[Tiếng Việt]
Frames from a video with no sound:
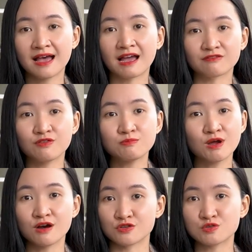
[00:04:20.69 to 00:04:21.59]
hạnh phúc
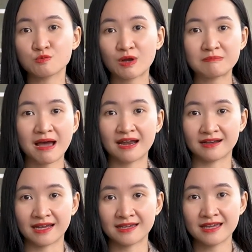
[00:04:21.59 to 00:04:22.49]
nó ở xung quanh
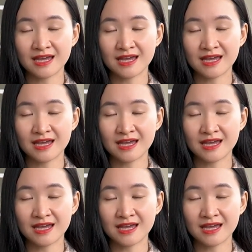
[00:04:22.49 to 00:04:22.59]
bạn này